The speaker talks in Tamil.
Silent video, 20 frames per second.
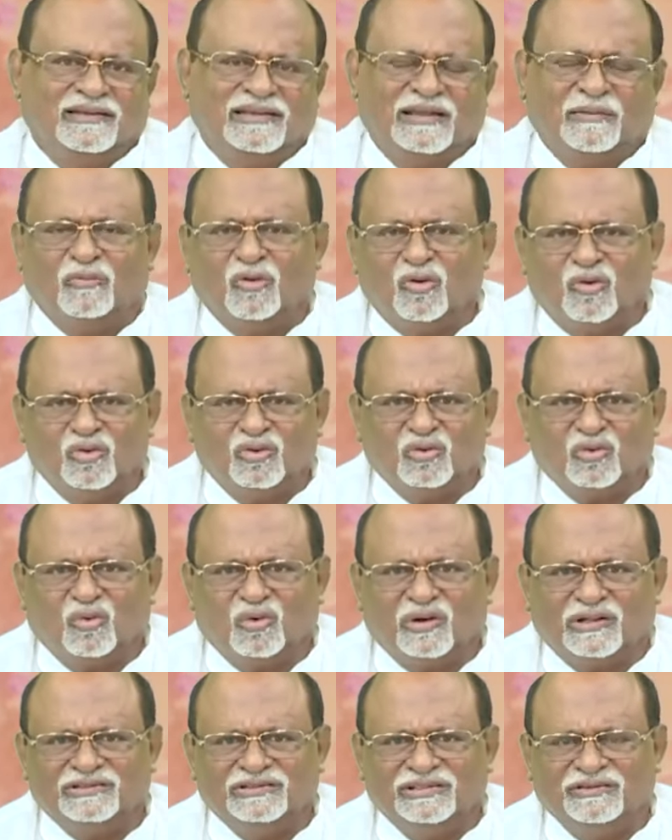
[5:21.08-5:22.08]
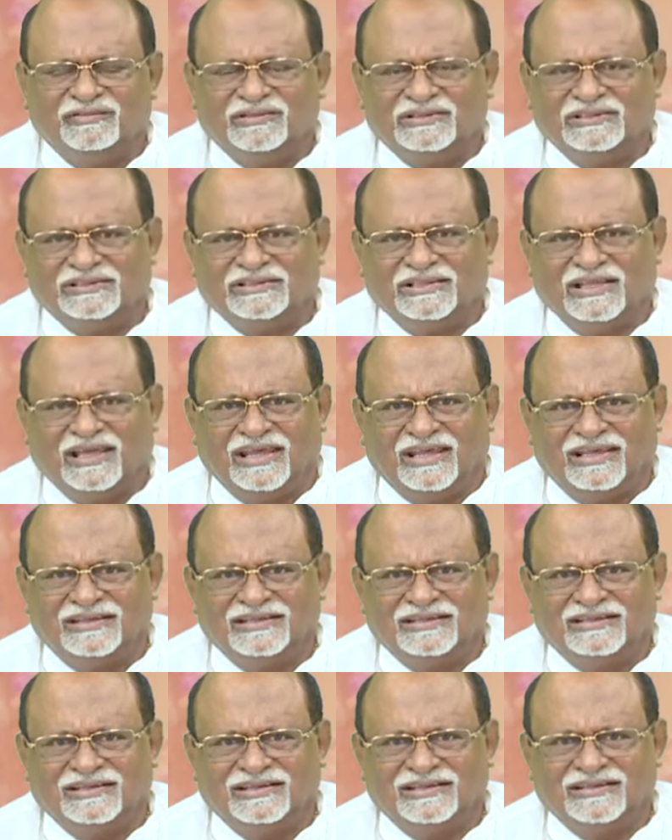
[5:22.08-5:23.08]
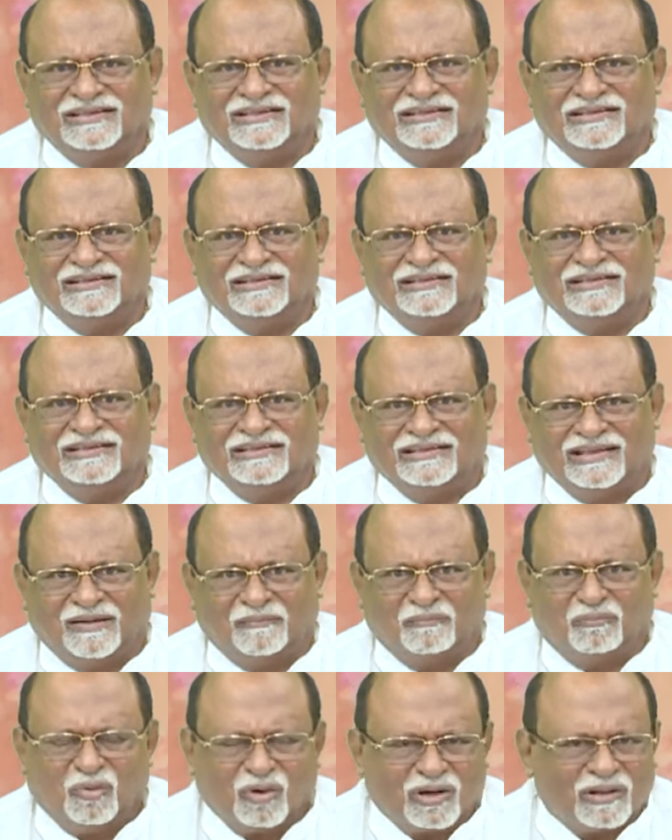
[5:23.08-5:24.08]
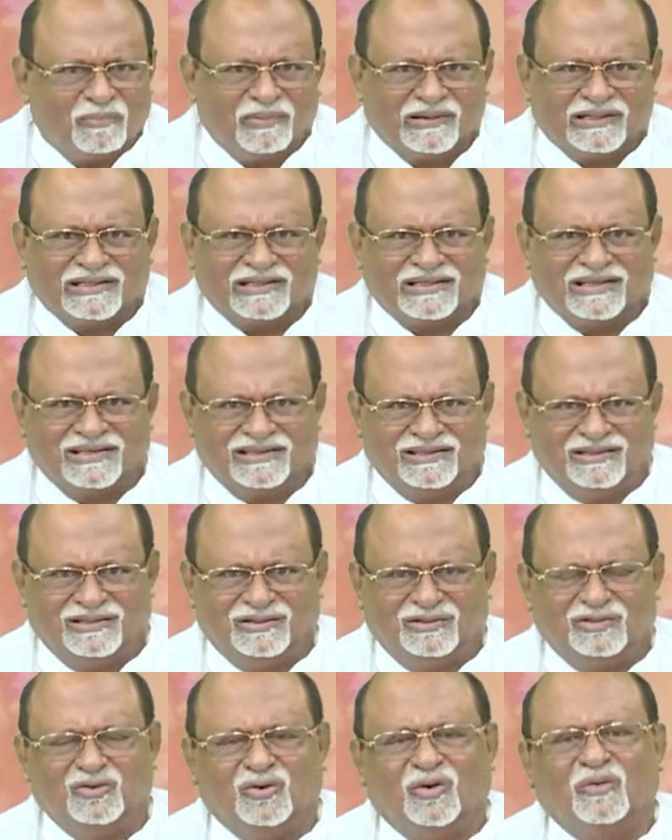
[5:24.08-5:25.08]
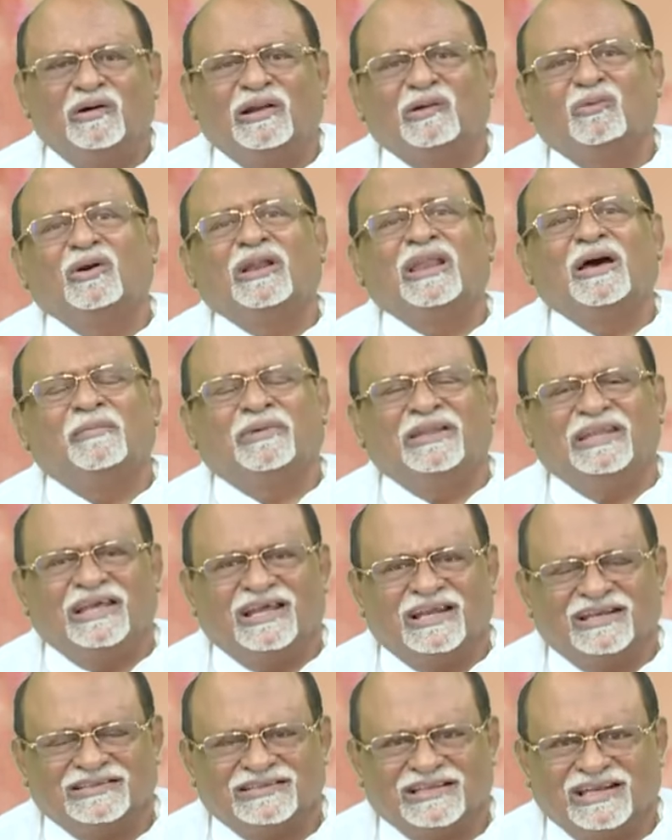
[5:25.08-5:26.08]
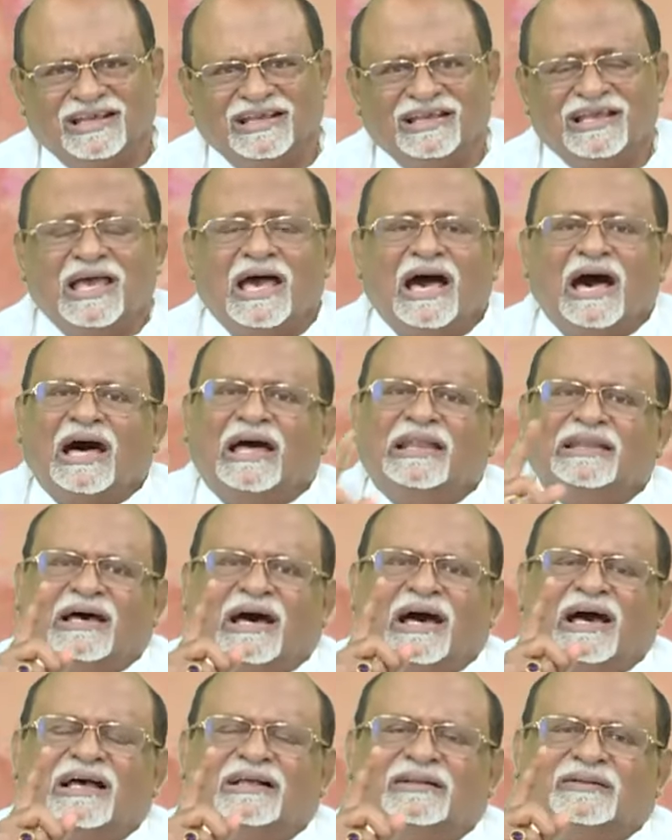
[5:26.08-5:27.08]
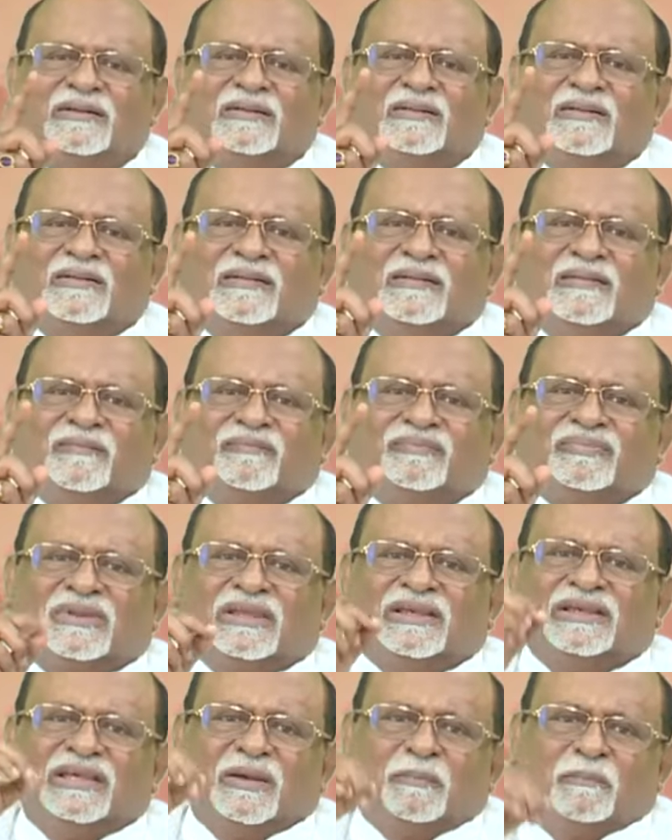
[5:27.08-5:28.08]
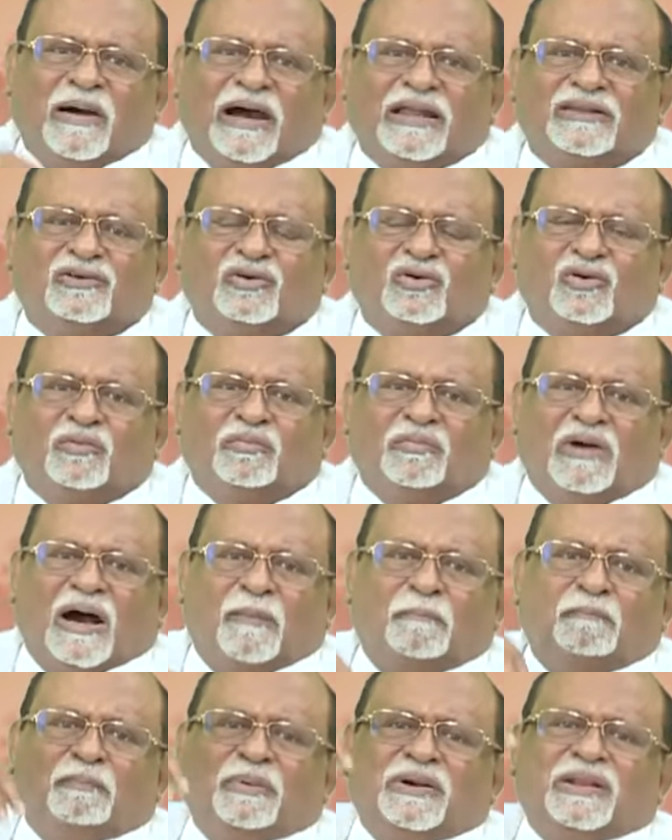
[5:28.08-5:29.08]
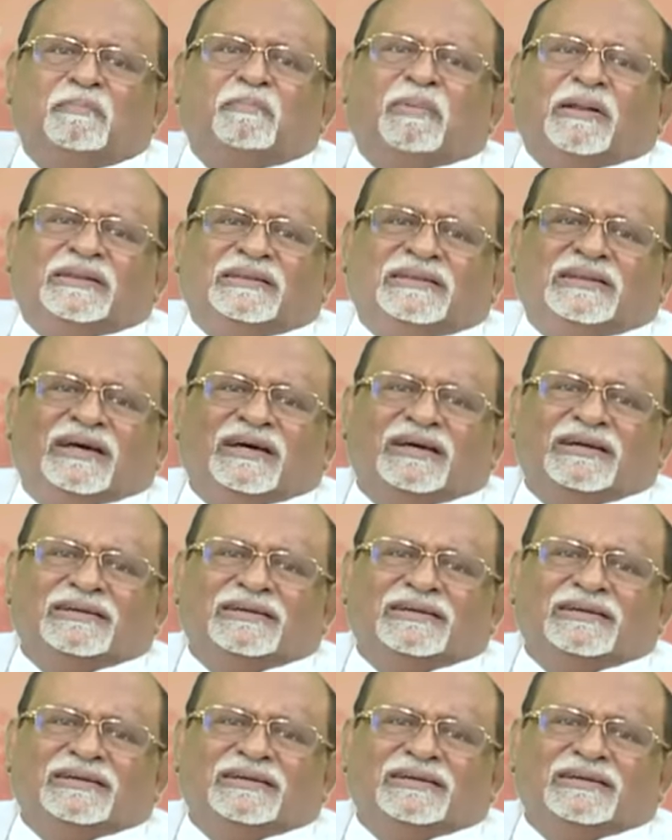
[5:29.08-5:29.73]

நம்மோடு கூட ஜீவித்ததை நாம் போடப்பட்டிருக்கிறது யோவான் ஒன்றாம் அதிகாரத்தில் ஆனால் இங்கே பார்க்கிறோம் அப்படிப்பட்ட